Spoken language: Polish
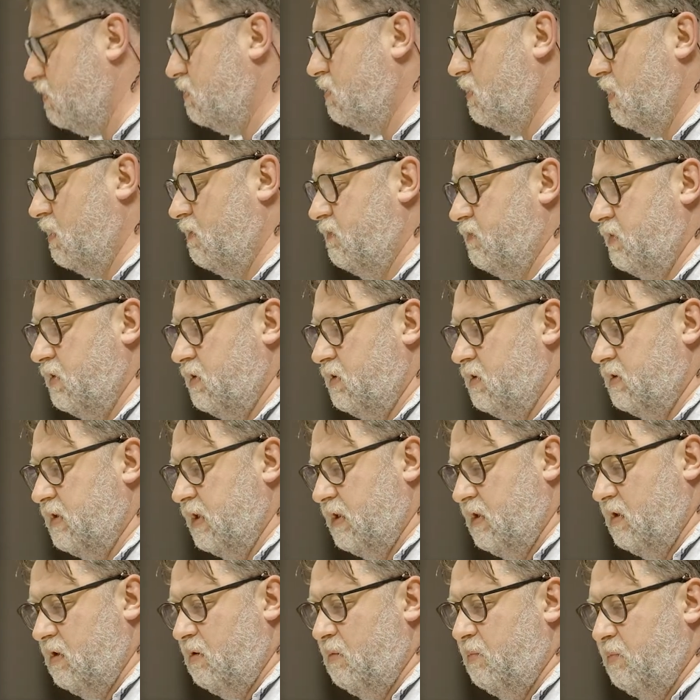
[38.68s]
duchownych, no
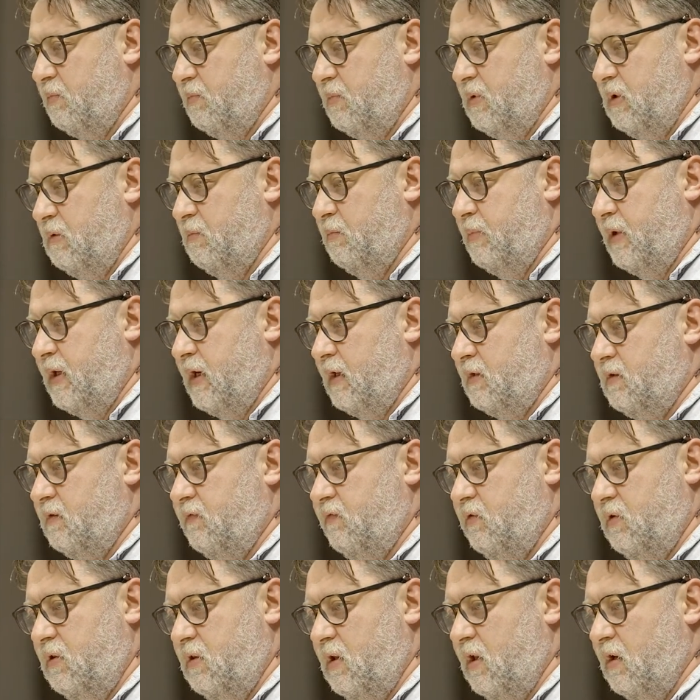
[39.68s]
taki
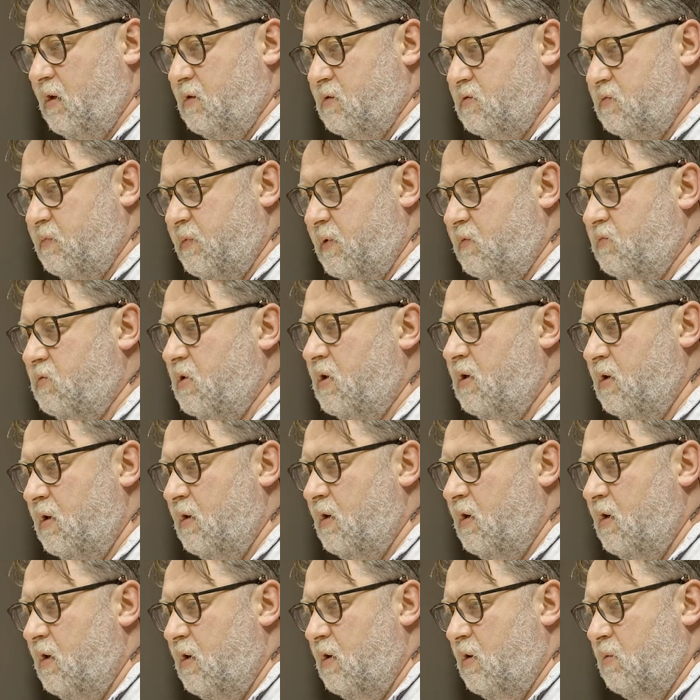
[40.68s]
imperatyw innego zupełnie
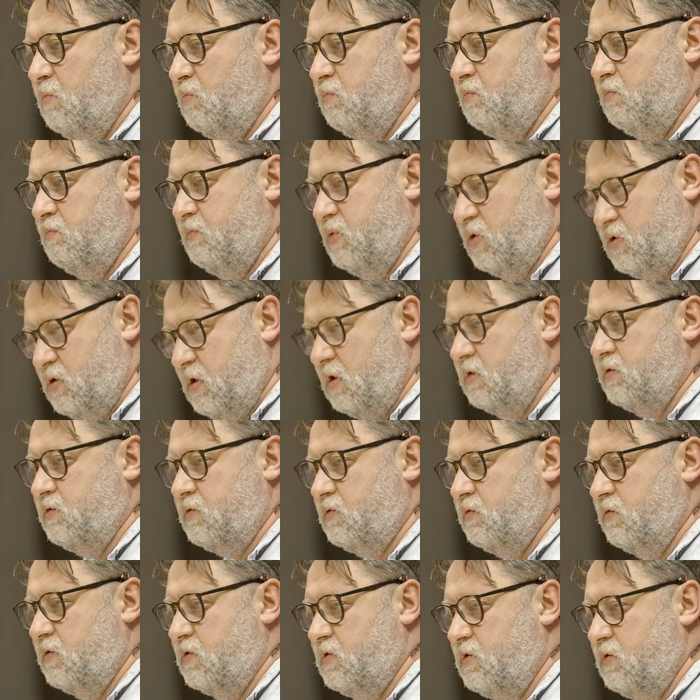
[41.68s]

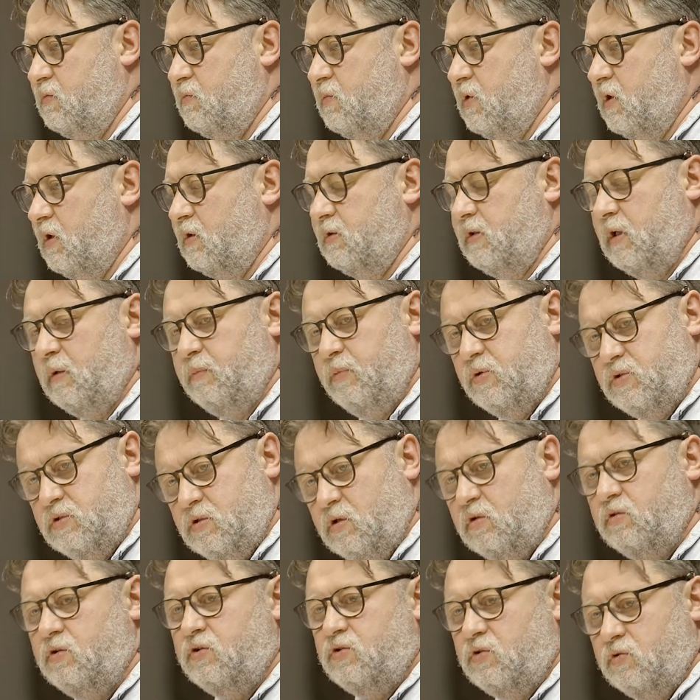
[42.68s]
porządku, jeśli mogę tak powiedzieć.
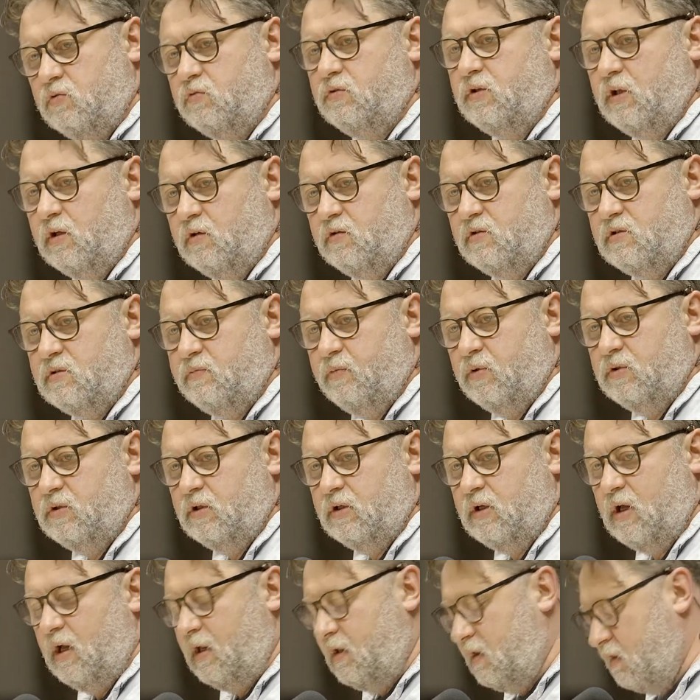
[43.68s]
One się tutaj jakoś
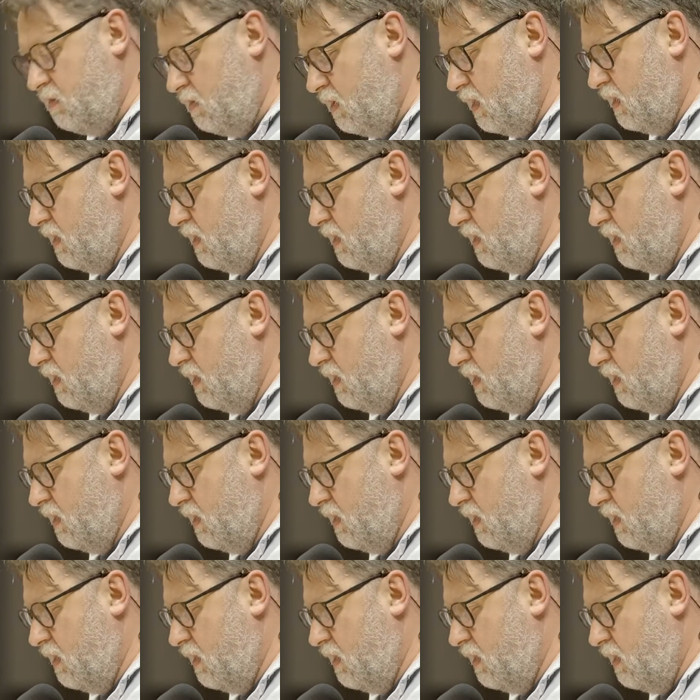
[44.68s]
spotykają